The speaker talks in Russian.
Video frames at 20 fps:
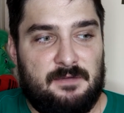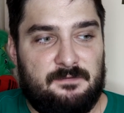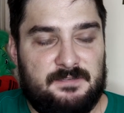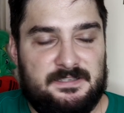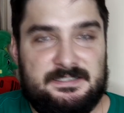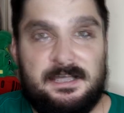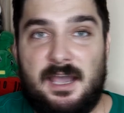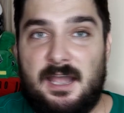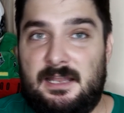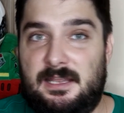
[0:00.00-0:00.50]

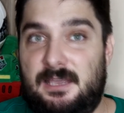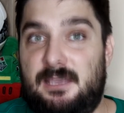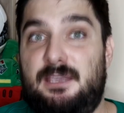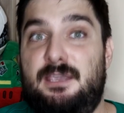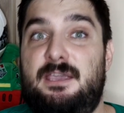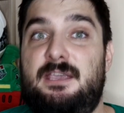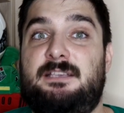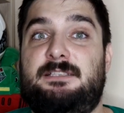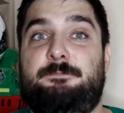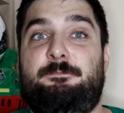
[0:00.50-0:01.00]
взяли
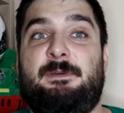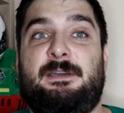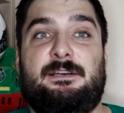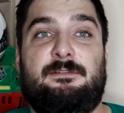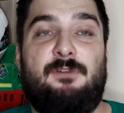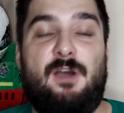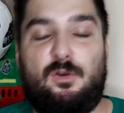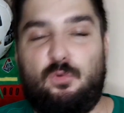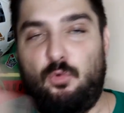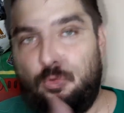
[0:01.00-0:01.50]
и
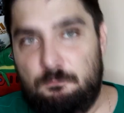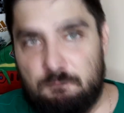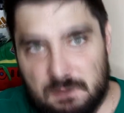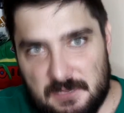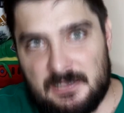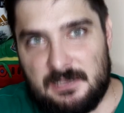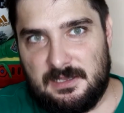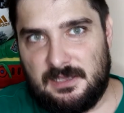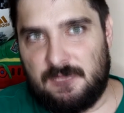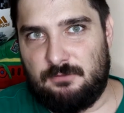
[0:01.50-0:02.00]
сперва
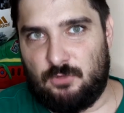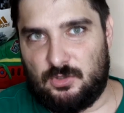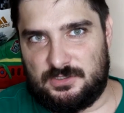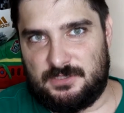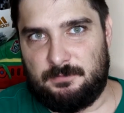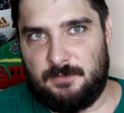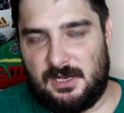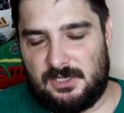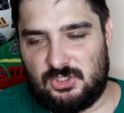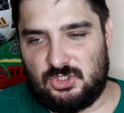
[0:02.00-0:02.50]
купили его
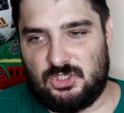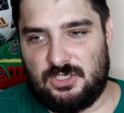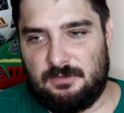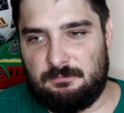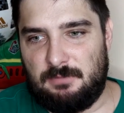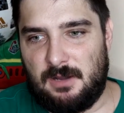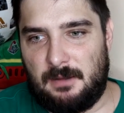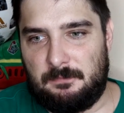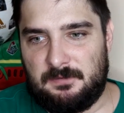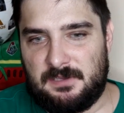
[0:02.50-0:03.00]
за большие
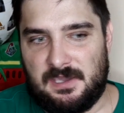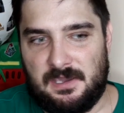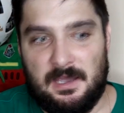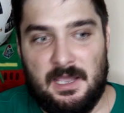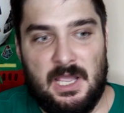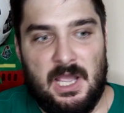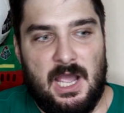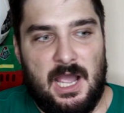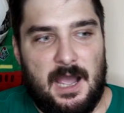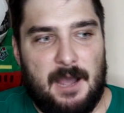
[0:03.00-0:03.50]
бабки,
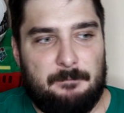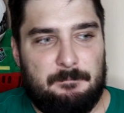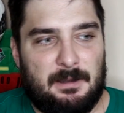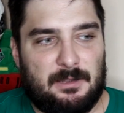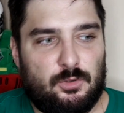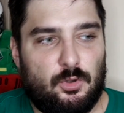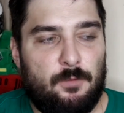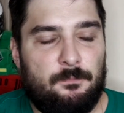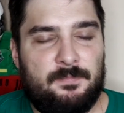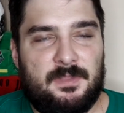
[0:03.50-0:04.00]
а
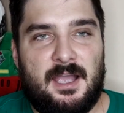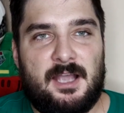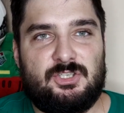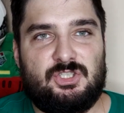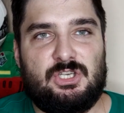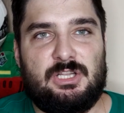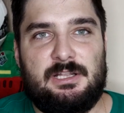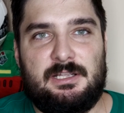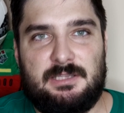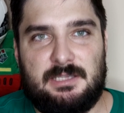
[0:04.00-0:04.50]
потом
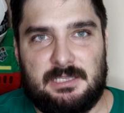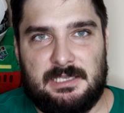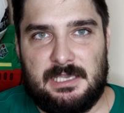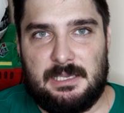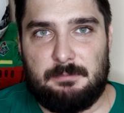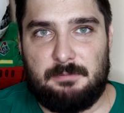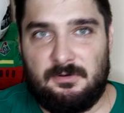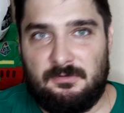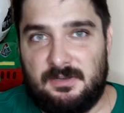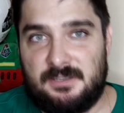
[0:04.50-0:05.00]
начали
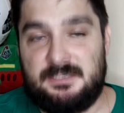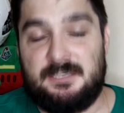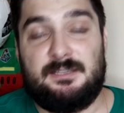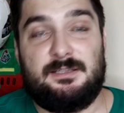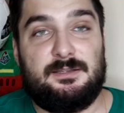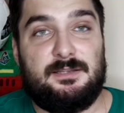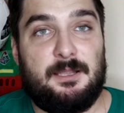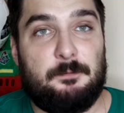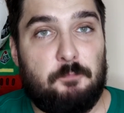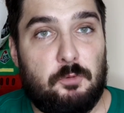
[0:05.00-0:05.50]
требовать
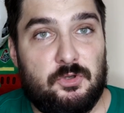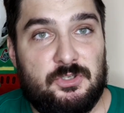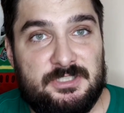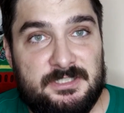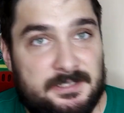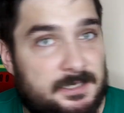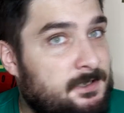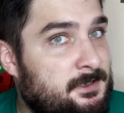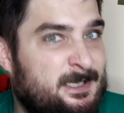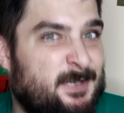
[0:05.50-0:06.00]

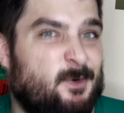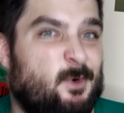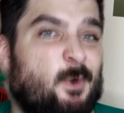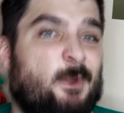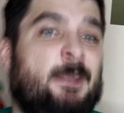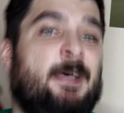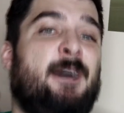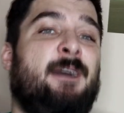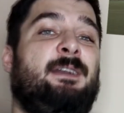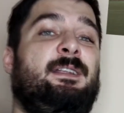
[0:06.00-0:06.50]
допустить
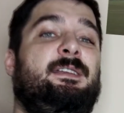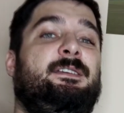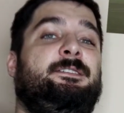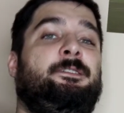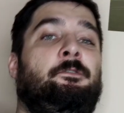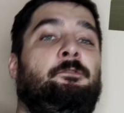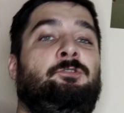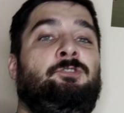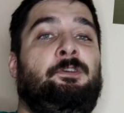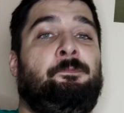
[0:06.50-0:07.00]
его до
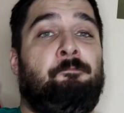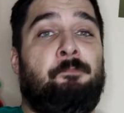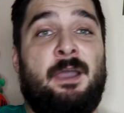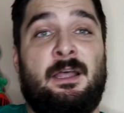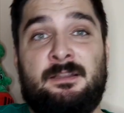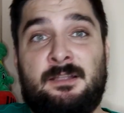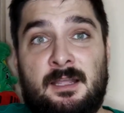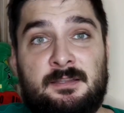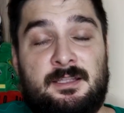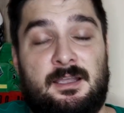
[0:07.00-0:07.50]
английского
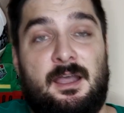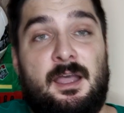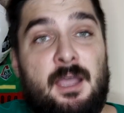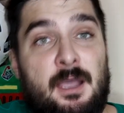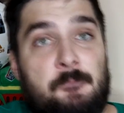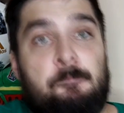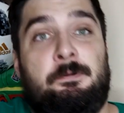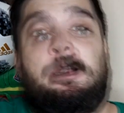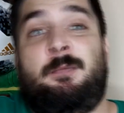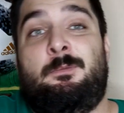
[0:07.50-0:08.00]
чемпионата,
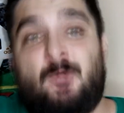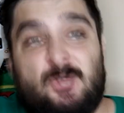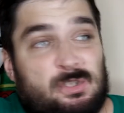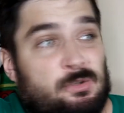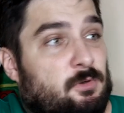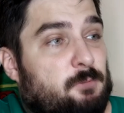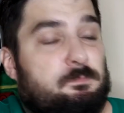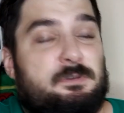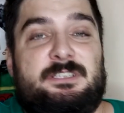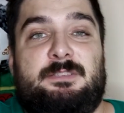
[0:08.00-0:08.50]
потому
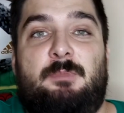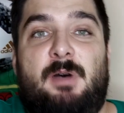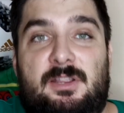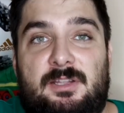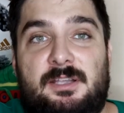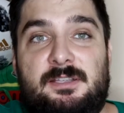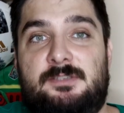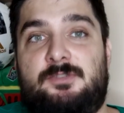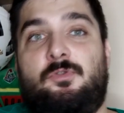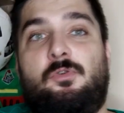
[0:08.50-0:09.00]
что вот
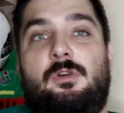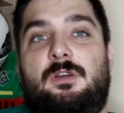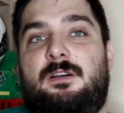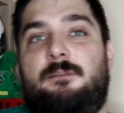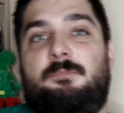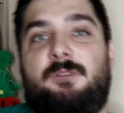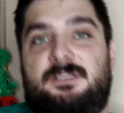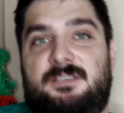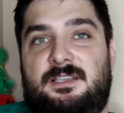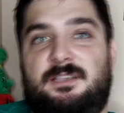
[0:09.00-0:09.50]
посмотрите,
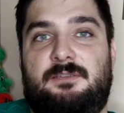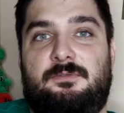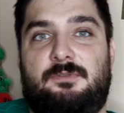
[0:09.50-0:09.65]
сколько мы за